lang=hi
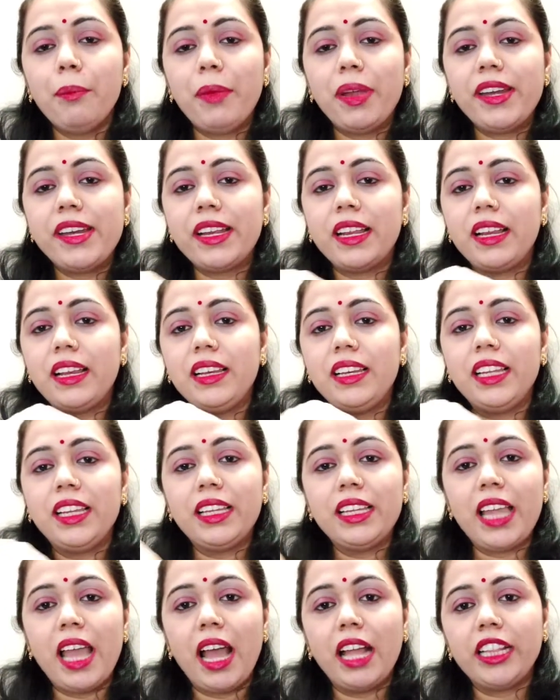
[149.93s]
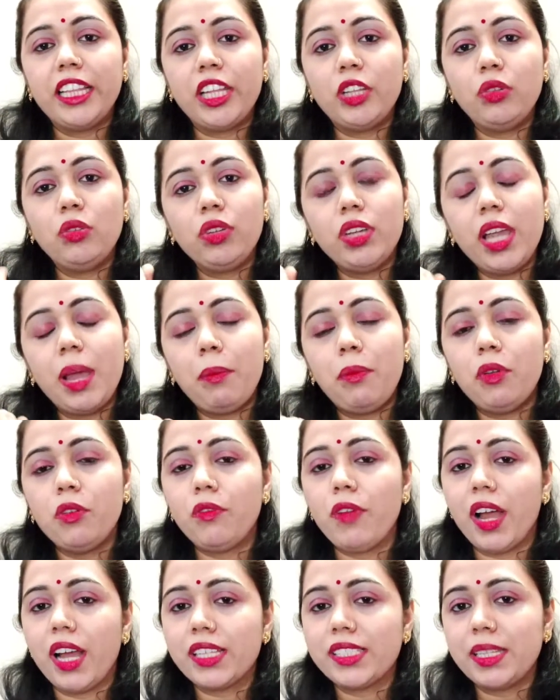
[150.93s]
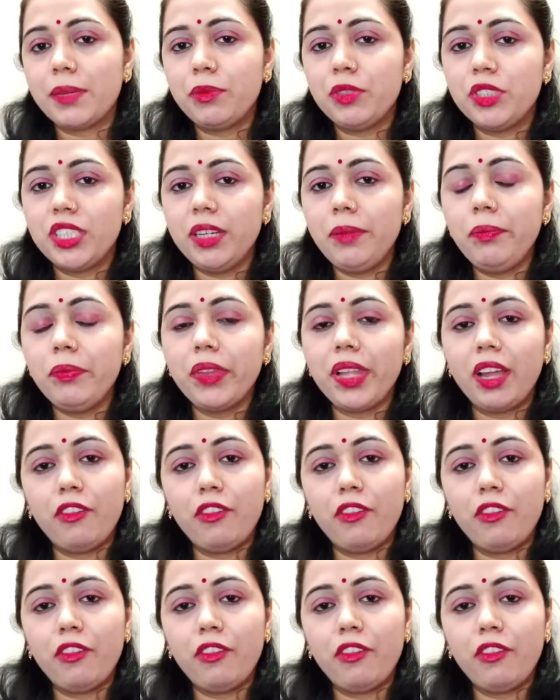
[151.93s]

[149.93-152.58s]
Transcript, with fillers: मैं लिंक यहाँ दे दूँगी आप लोग वहाँ से मुझे